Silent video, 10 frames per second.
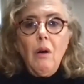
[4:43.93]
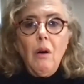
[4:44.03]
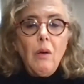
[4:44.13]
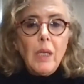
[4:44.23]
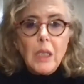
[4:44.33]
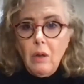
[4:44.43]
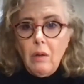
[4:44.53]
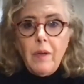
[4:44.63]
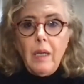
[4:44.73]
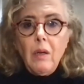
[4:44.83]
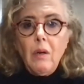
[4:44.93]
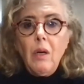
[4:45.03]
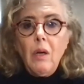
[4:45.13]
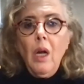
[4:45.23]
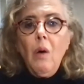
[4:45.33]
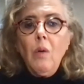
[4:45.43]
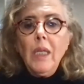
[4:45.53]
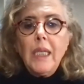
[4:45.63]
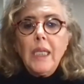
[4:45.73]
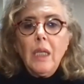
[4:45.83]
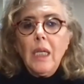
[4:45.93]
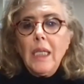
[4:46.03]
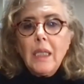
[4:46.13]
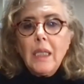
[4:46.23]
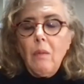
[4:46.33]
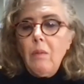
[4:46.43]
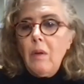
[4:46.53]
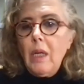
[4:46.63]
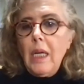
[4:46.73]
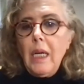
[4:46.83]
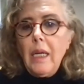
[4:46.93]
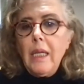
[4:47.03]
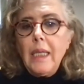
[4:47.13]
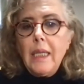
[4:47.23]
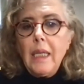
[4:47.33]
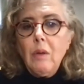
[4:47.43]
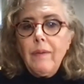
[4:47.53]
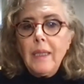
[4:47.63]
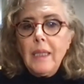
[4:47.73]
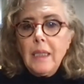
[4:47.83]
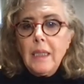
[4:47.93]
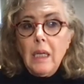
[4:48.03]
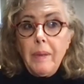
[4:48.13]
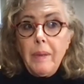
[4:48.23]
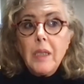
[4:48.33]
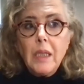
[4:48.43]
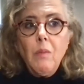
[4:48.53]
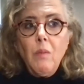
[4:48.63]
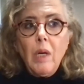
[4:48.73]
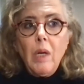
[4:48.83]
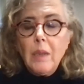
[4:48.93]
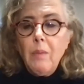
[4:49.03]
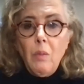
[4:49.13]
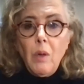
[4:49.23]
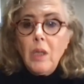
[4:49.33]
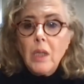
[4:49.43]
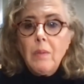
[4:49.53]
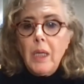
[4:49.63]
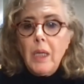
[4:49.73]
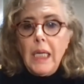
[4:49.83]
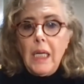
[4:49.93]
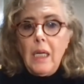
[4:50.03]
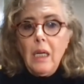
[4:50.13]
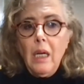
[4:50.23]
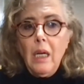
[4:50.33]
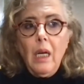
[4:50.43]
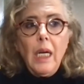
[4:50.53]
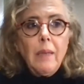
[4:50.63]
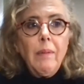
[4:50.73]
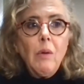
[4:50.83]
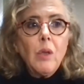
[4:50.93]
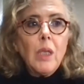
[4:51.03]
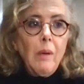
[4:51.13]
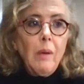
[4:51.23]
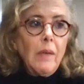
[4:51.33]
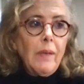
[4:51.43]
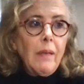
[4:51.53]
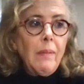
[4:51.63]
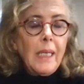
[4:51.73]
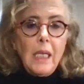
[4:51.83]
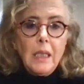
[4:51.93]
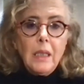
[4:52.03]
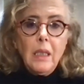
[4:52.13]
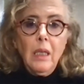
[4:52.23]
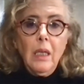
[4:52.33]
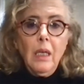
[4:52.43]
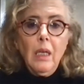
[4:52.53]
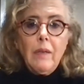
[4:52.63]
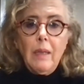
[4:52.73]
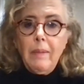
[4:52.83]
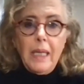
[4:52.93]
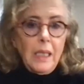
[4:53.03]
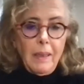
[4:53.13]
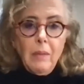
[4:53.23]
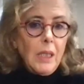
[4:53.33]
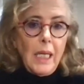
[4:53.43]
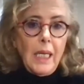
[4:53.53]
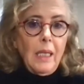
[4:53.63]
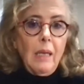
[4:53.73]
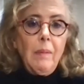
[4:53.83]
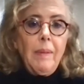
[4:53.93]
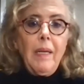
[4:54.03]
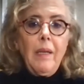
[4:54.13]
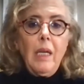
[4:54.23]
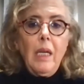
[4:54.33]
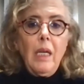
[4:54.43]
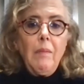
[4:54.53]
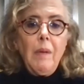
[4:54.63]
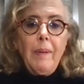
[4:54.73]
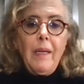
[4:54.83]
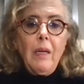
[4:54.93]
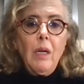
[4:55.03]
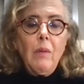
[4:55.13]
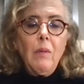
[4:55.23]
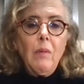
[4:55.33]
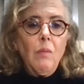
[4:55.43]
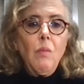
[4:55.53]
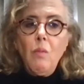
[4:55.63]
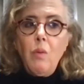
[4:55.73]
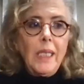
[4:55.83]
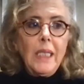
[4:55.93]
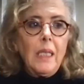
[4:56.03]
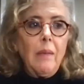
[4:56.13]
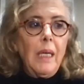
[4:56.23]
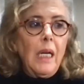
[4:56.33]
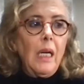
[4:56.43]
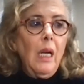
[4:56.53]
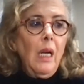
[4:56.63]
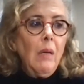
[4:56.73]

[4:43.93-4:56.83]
o desconocido, un escritor inglés como de, literatura fantástica, pero es que es, muy bueno y es muy original. Ese me gusta, me gusta Fred Vargas. Fred Vargas me hace mucha gracia, me parece, me parece una buenísima,